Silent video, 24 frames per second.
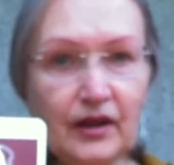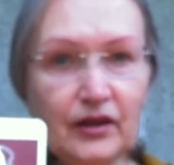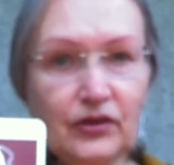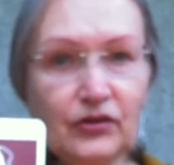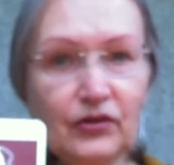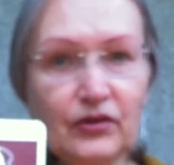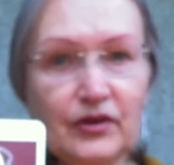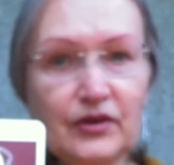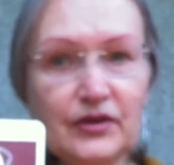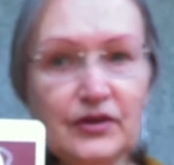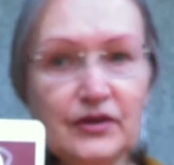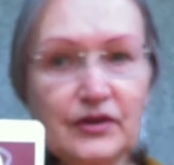
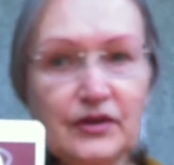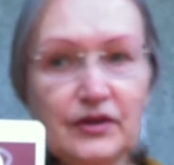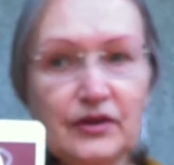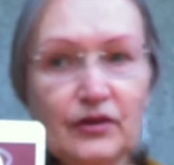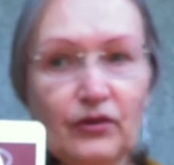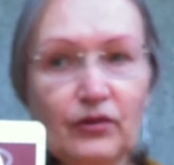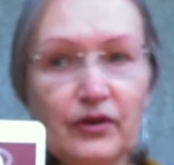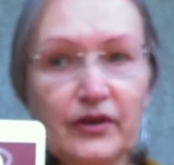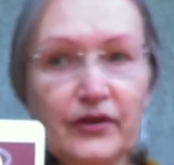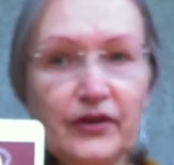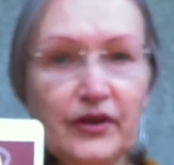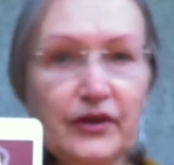То есть
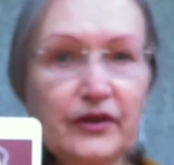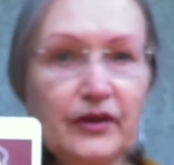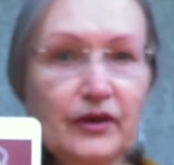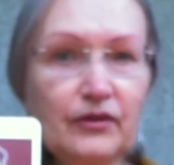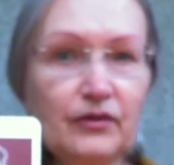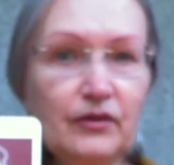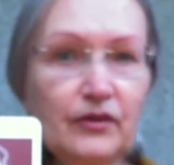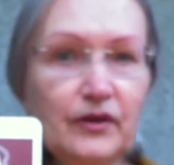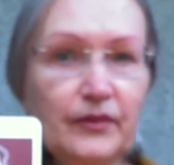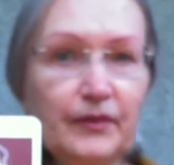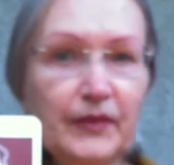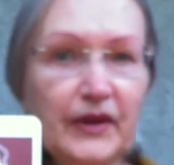он не
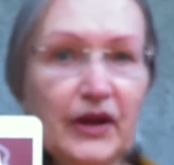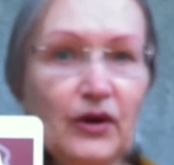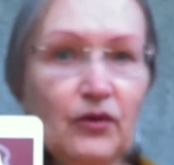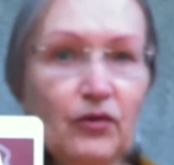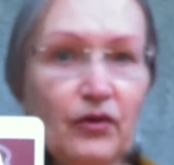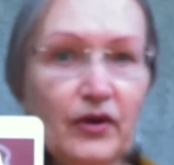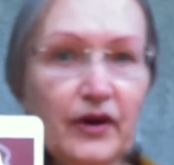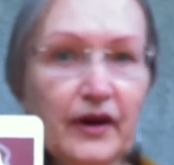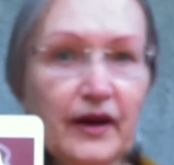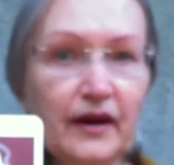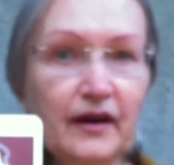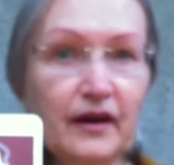такой
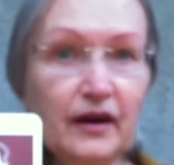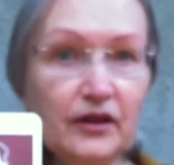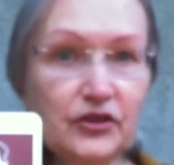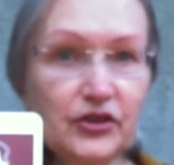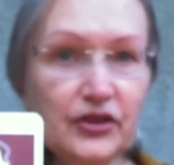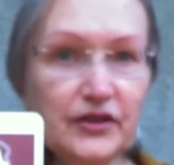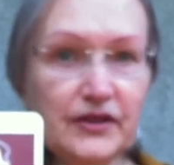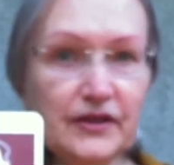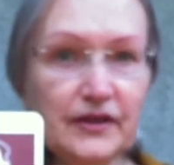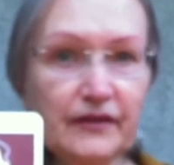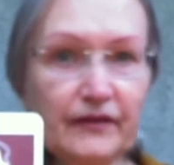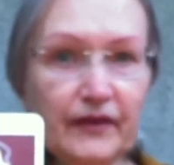плохой, как
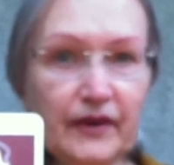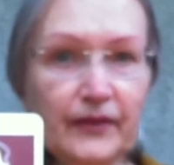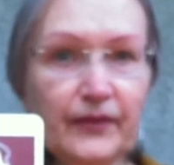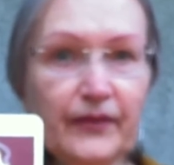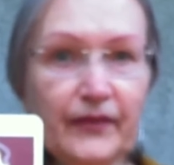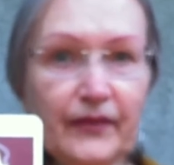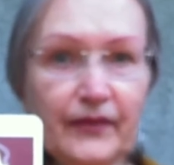кажется вам.